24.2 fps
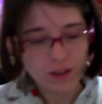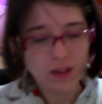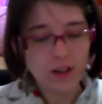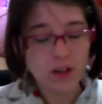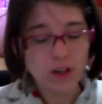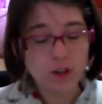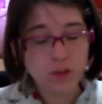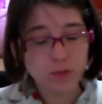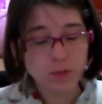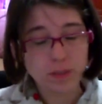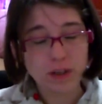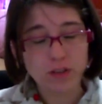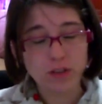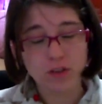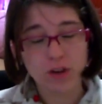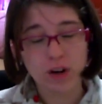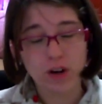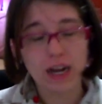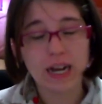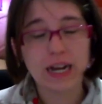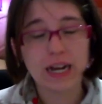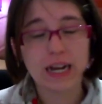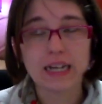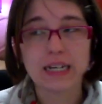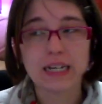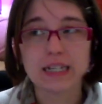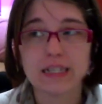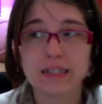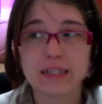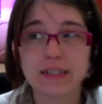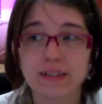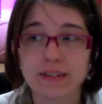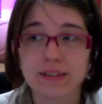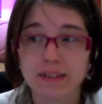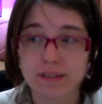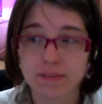Los
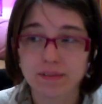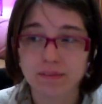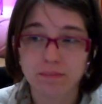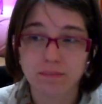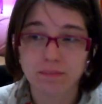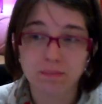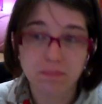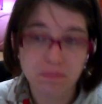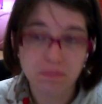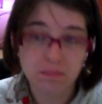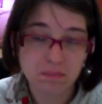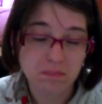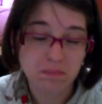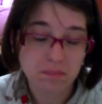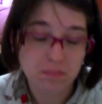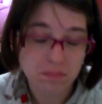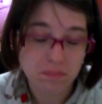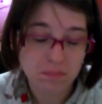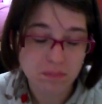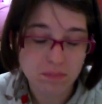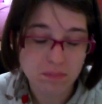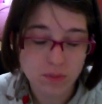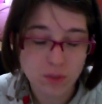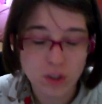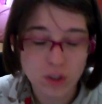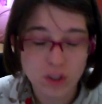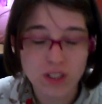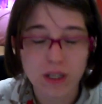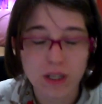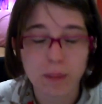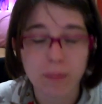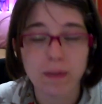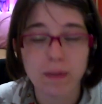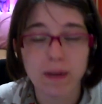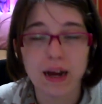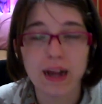personajes no
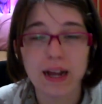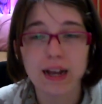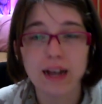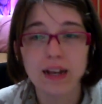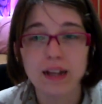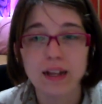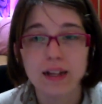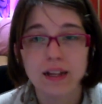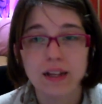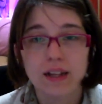están mal.